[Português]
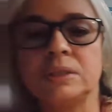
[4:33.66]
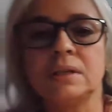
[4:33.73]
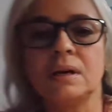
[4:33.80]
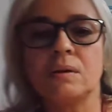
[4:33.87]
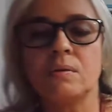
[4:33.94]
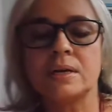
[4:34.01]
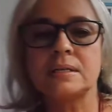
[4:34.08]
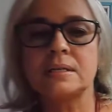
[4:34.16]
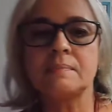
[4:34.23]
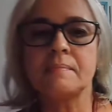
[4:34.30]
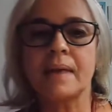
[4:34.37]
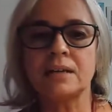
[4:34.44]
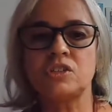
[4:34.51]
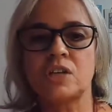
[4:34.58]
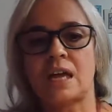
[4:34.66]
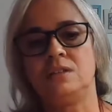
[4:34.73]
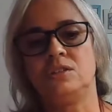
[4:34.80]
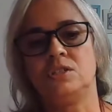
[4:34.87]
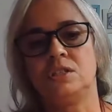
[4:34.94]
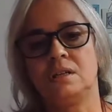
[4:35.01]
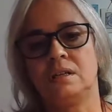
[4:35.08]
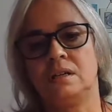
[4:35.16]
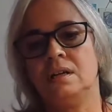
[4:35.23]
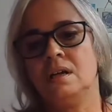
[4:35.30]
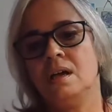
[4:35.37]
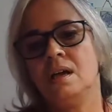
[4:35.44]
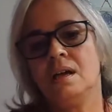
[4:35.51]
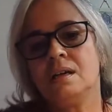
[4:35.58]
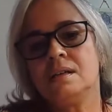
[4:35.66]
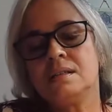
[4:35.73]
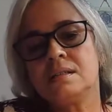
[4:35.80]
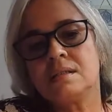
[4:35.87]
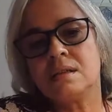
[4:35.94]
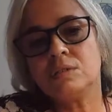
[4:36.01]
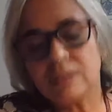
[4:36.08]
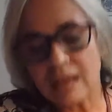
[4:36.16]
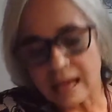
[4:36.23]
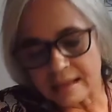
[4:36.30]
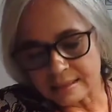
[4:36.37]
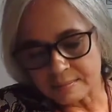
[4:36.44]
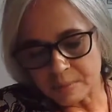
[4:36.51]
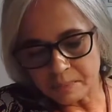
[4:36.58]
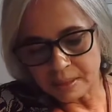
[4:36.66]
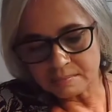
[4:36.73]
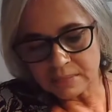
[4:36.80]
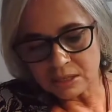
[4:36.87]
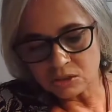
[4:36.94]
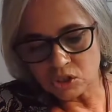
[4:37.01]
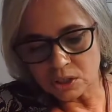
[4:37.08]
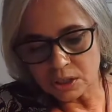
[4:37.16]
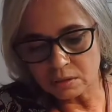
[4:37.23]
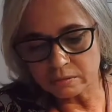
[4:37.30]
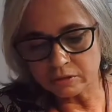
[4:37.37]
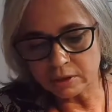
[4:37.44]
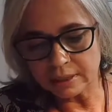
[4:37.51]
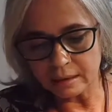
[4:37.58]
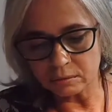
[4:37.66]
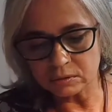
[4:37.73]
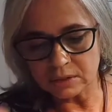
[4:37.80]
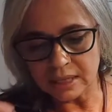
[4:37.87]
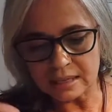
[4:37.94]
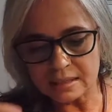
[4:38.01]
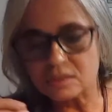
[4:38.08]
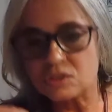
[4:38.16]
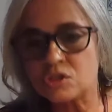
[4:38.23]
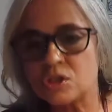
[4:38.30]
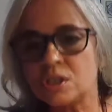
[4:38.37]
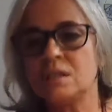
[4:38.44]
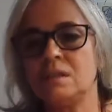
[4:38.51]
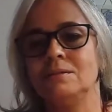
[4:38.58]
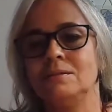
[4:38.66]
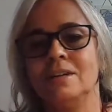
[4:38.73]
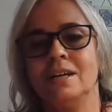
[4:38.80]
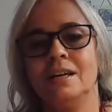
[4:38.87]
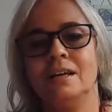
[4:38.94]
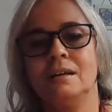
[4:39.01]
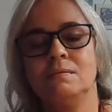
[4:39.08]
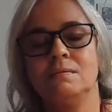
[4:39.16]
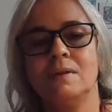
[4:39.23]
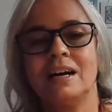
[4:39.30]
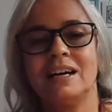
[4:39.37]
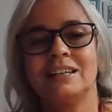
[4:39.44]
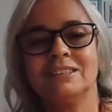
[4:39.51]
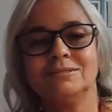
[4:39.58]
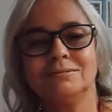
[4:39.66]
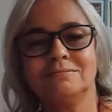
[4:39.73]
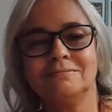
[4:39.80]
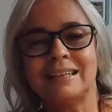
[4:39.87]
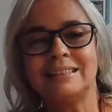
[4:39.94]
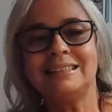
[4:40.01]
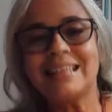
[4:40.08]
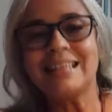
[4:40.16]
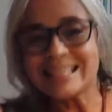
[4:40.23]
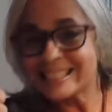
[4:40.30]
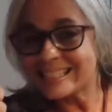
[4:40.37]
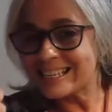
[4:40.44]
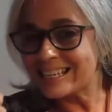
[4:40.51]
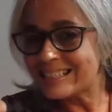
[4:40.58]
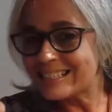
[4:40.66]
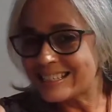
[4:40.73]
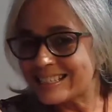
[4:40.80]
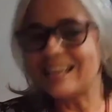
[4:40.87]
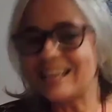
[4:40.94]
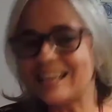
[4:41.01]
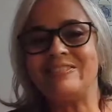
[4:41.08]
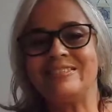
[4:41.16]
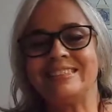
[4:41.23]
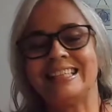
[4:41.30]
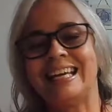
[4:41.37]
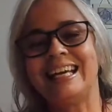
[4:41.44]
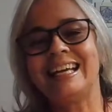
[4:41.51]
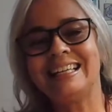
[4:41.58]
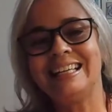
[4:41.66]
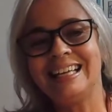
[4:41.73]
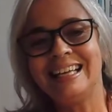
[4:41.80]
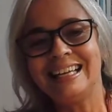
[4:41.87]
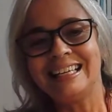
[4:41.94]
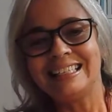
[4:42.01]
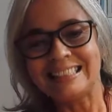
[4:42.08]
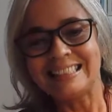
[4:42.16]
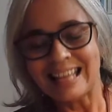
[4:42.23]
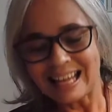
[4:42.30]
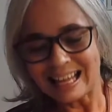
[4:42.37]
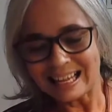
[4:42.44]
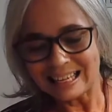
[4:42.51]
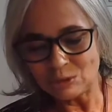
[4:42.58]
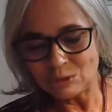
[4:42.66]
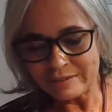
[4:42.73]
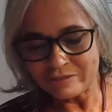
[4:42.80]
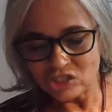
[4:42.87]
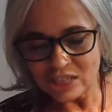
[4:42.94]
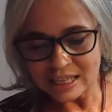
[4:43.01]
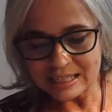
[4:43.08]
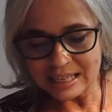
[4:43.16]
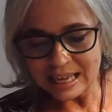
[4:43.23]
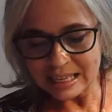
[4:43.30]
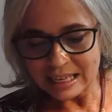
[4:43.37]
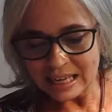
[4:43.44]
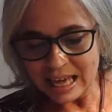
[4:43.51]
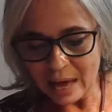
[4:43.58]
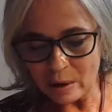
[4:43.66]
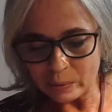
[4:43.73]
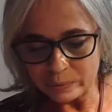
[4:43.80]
coisa imagética. E se o Thales me permitir, eu vou ler um textinho, uma, uma transcrição né, da, do livro de Ezequiel,